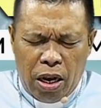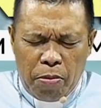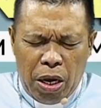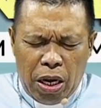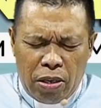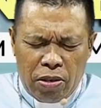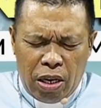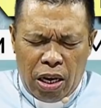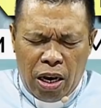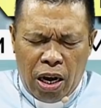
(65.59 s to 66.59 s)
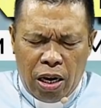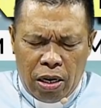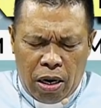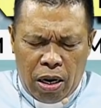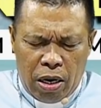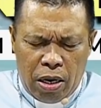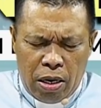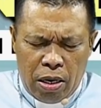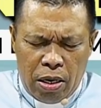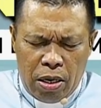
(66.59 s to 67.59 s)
kami akan salah arah,